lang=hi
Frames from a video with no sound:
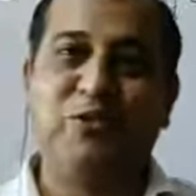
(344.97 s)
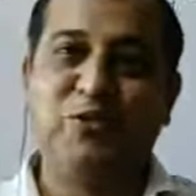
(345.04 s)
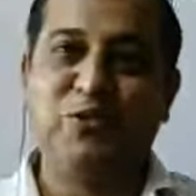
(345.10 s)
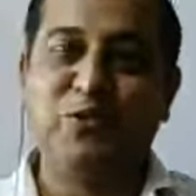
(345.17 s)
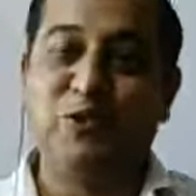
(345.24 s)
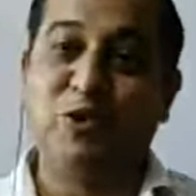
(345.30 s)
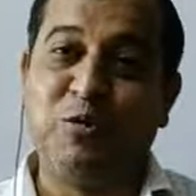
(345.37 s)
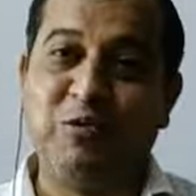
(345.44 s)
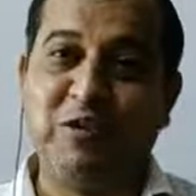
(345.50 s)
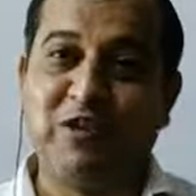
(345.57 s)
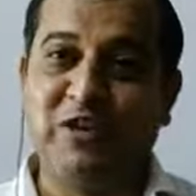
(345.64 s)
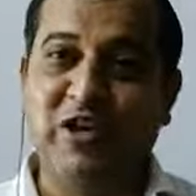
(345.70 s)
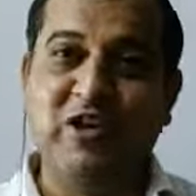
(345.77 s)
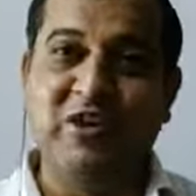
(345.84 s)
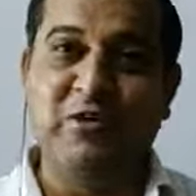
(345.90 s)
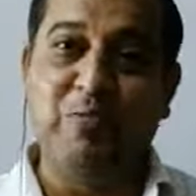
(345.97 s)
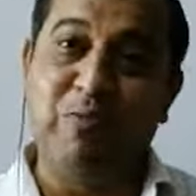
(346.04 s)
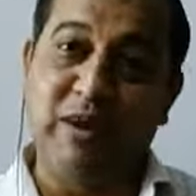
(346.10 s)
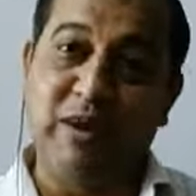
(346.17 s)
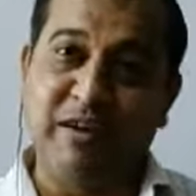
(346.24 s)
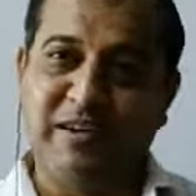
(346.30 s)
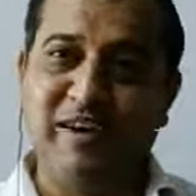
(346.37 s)
तो दोनों में चेंज
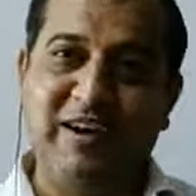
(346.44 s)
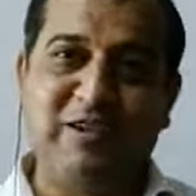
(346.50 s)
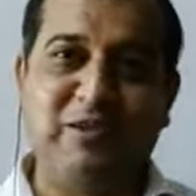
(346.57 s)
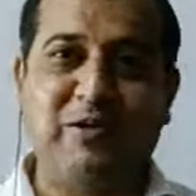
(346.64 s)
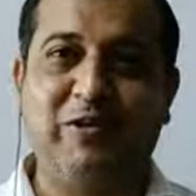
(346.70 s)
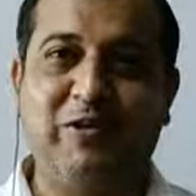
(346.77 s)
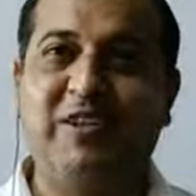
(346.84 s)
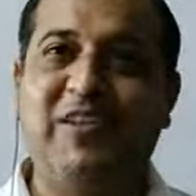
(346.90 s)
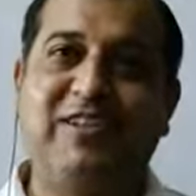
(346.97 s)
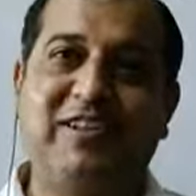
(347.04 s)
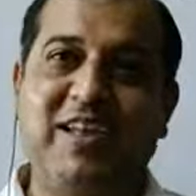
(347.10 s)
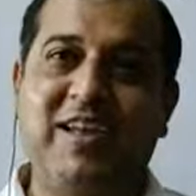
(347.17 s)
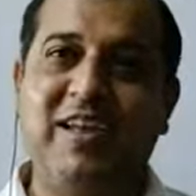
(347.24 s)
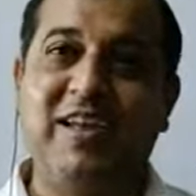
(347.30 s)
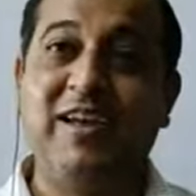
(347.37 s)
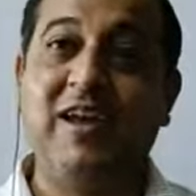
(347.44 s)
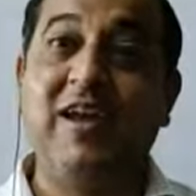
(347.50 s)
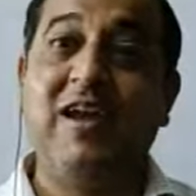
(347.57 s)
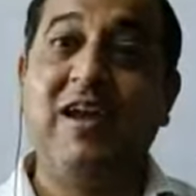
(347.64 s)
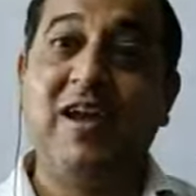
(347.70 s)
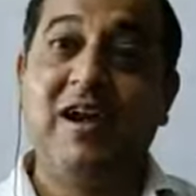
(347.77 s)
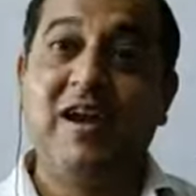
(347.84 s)
परसेंटेज चेंज कितना है
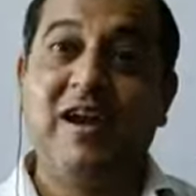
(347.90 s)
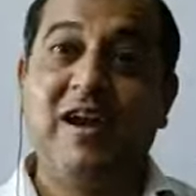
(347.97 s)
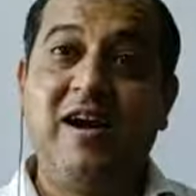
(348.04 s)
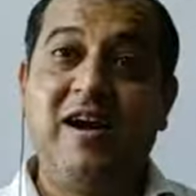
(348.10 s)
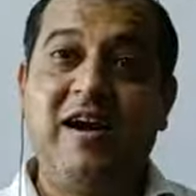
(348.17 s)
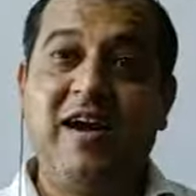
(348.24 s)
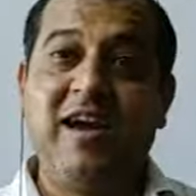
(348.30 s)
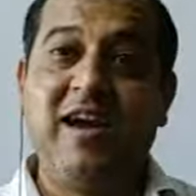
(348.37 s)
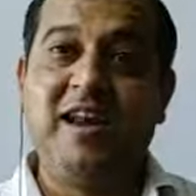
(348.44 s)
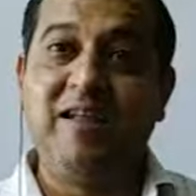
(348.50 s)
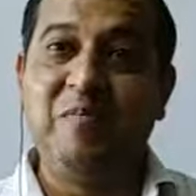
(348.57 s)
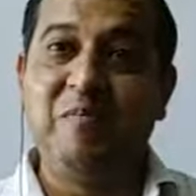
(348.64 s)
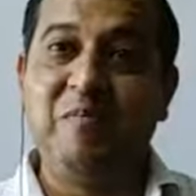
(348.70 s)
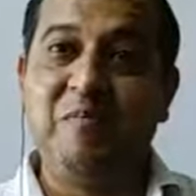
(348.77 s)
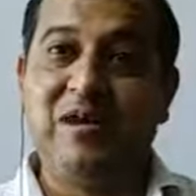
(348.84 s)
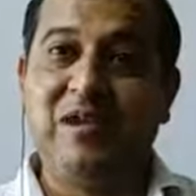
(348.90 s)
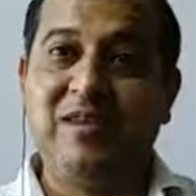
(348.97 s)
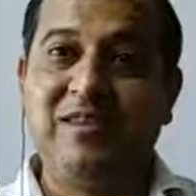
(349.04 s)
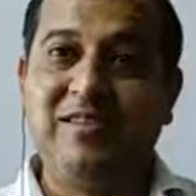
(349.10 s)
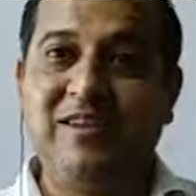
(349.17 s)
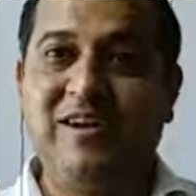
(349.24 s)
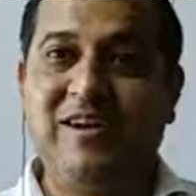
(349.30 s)
टेन
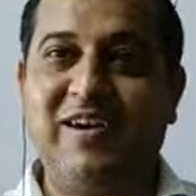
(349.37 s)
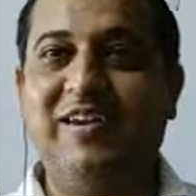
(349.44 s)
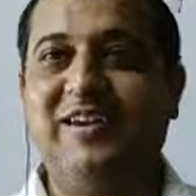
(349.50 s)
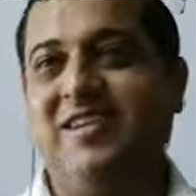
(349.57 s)
परसेंट